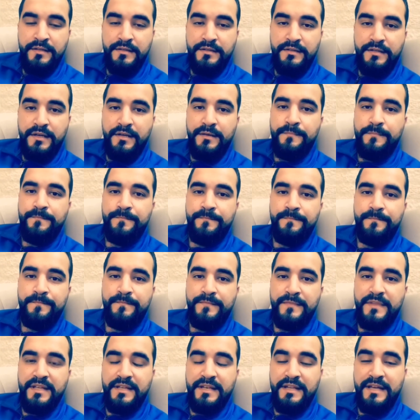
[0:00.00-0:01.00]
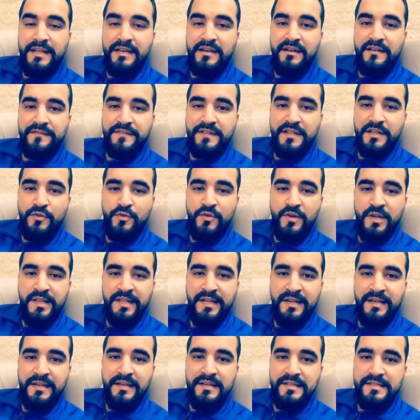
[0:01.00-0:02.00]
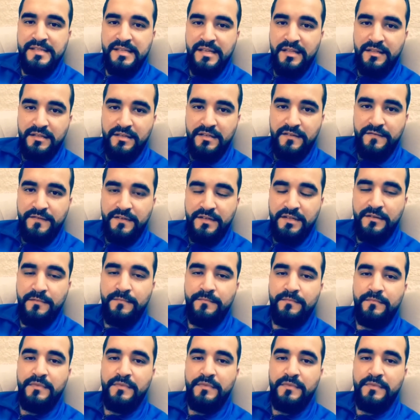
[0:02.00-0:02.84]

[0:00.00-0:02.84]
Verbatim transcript: طيب الآن نفترض أن لغتك الإنجليزية ضعيفة